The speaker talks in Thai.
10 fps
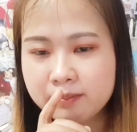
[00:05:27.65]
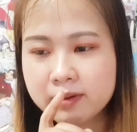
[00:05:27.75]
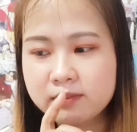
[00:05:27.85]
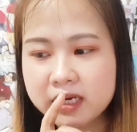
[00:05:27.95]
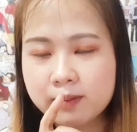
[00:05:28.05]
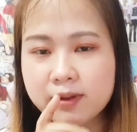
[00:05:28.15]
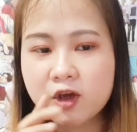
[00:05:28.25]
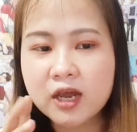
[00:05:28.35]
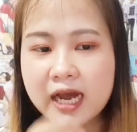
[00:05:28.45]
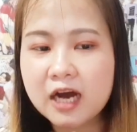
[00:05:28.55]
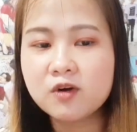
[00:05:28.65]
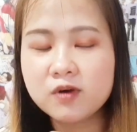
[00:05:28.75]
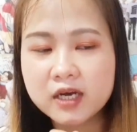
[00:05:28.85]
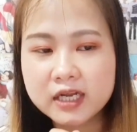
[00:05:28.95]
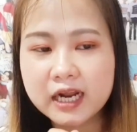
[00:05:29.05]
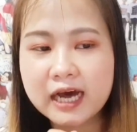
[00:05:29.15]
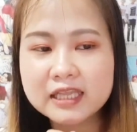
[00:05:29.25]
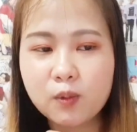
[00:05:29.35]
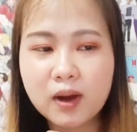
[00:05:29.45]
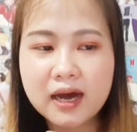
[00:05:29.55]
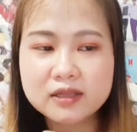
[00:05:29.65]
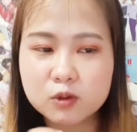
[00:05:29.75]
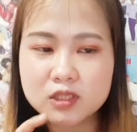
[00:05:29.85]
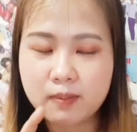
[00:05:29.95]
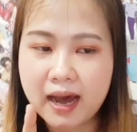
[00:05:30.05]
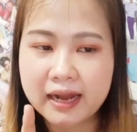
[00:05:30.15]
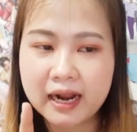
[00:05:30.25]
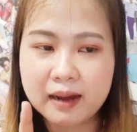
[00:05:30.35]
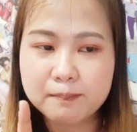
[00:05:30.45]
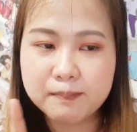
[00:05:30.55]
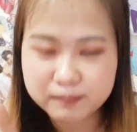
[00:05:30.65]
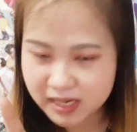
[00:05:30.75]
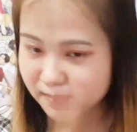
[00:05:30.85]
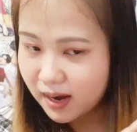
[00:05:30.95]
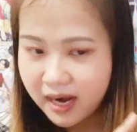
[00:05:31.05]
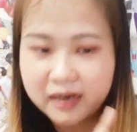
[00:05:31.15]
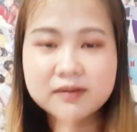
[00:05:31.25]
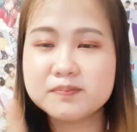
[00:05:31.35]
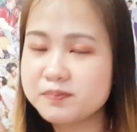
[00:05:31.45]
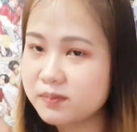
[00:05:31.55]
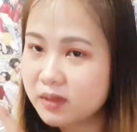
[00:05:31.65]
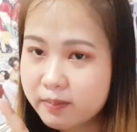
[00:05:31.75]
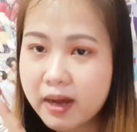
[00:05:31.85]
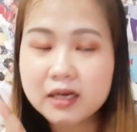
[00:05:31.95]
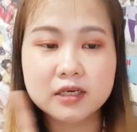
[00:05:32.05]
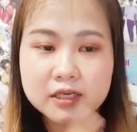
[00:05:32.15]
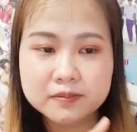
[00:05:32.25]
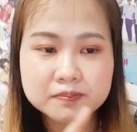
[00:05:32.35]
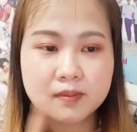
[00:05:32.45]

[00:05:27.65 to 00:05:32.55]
มันเหมือนยังไม่ค่อยเข้านะคะแต่ว่าตรงสะพานอะดีมากดีมากเลย